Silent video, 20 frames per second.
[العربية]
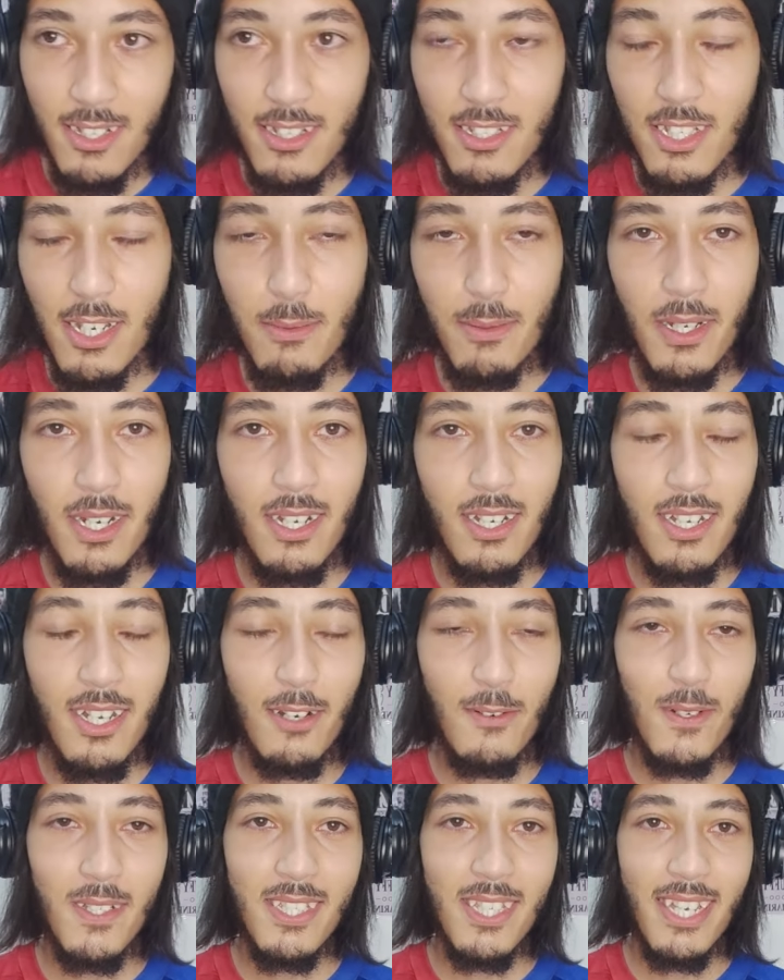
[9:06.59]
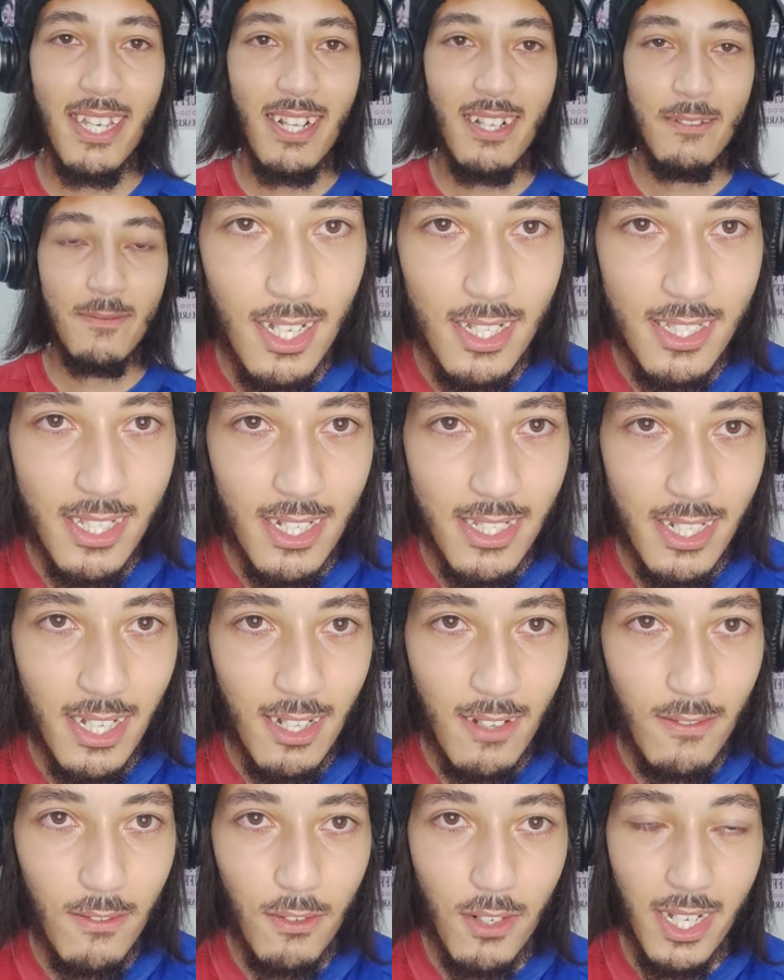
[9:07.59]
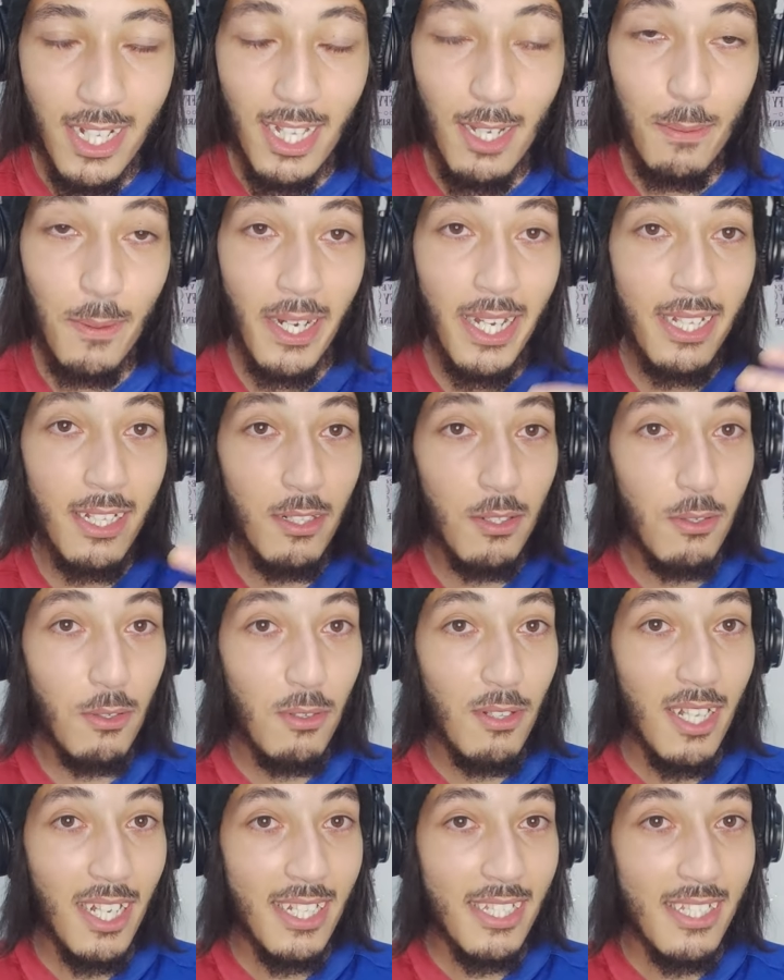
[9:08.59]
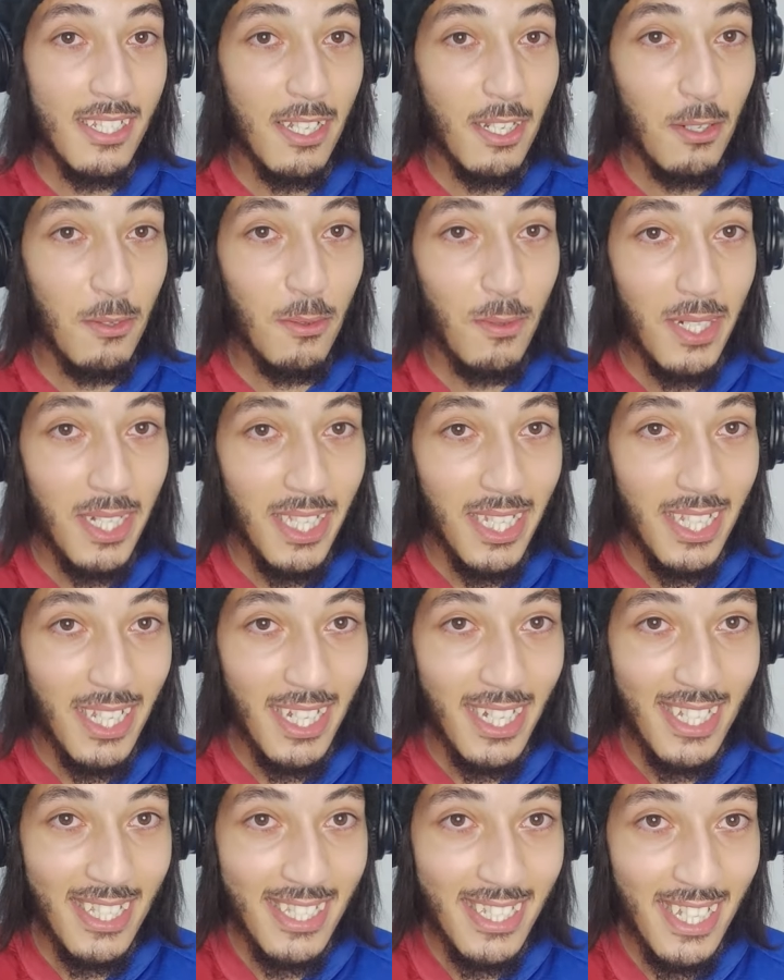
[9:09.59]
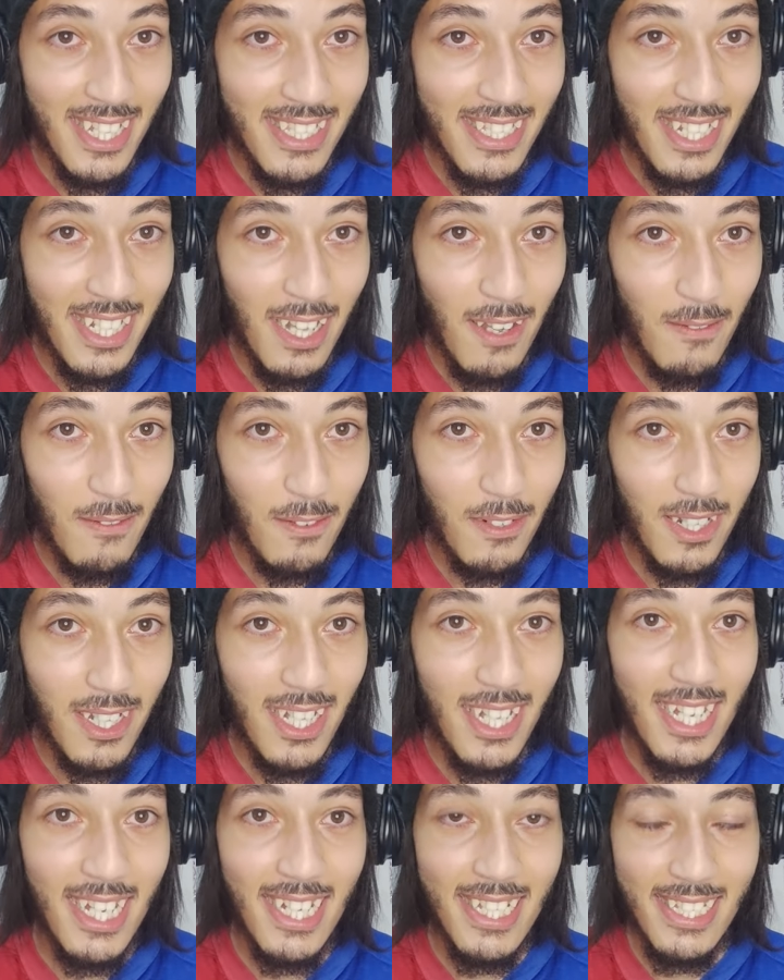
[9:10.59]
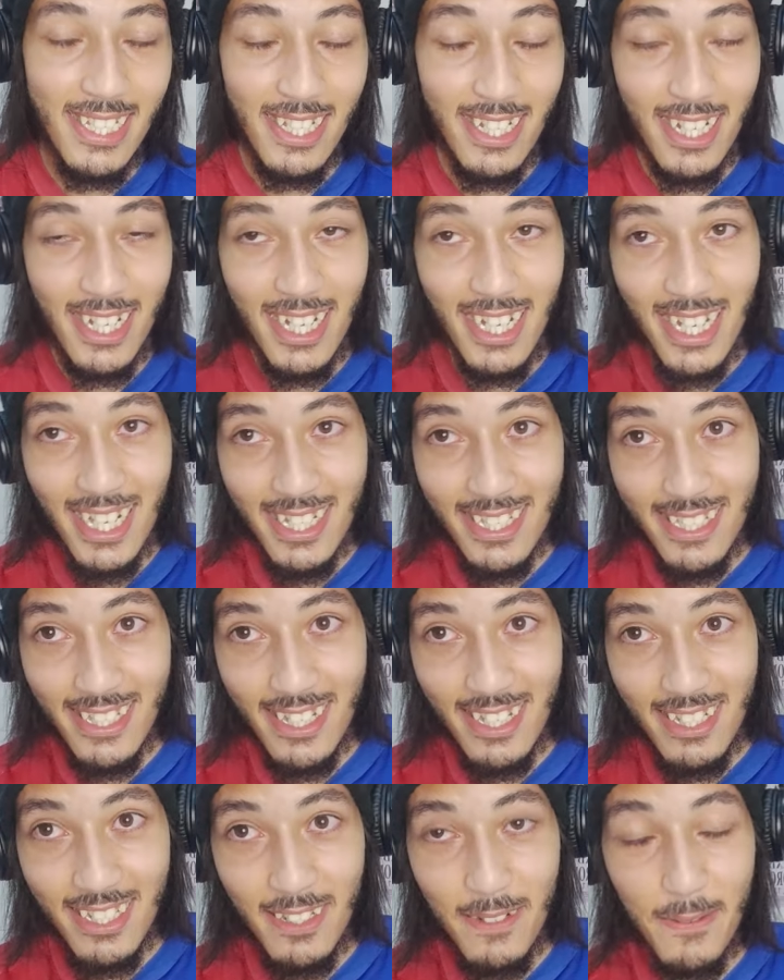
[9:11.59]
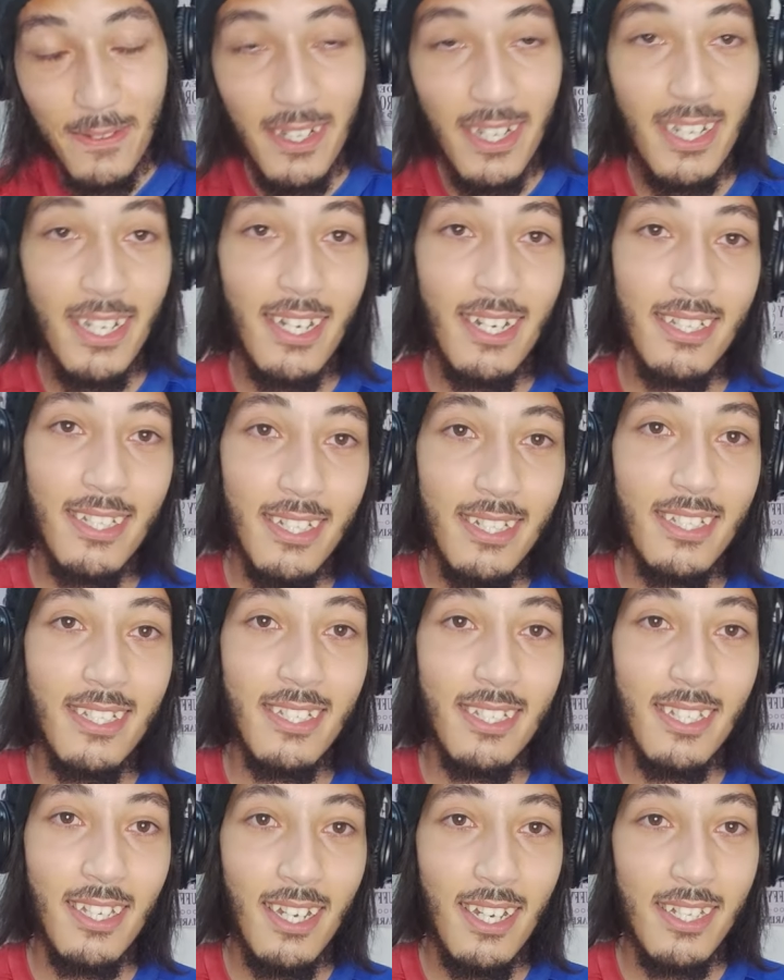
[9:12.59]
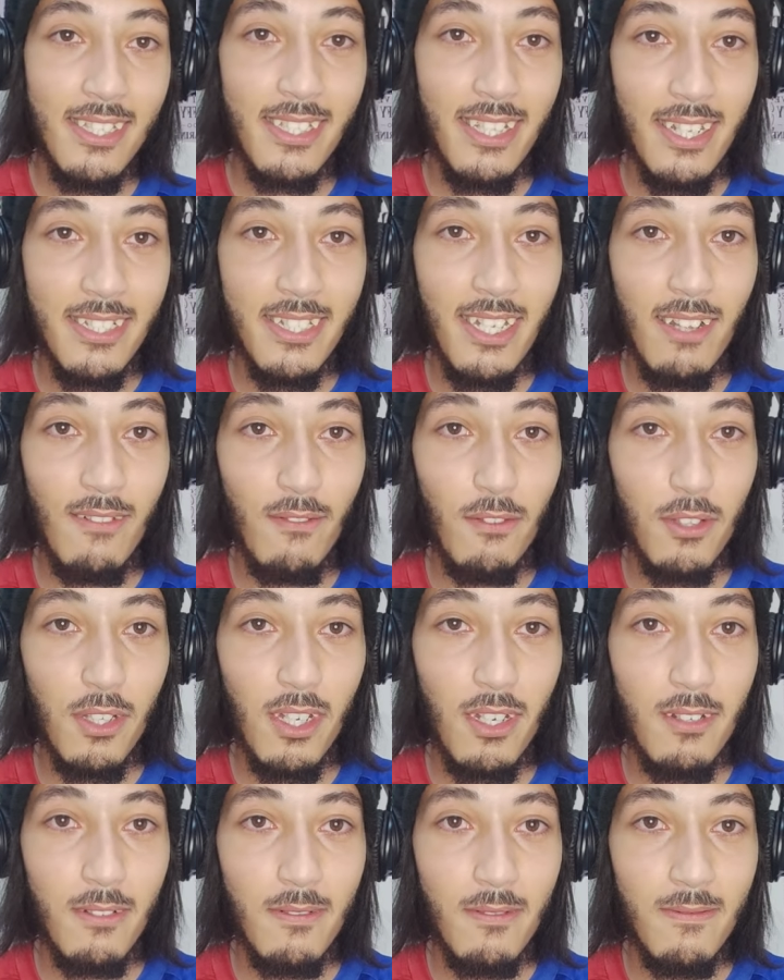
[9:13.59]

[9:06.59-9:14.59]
شبكه عواصير عصير تاع لافوكا انا بغيت نقول اختي خويا عصير تاع لافوكا زلك ليا لساني وقلت ليه عطيني عصير تاع الفودكا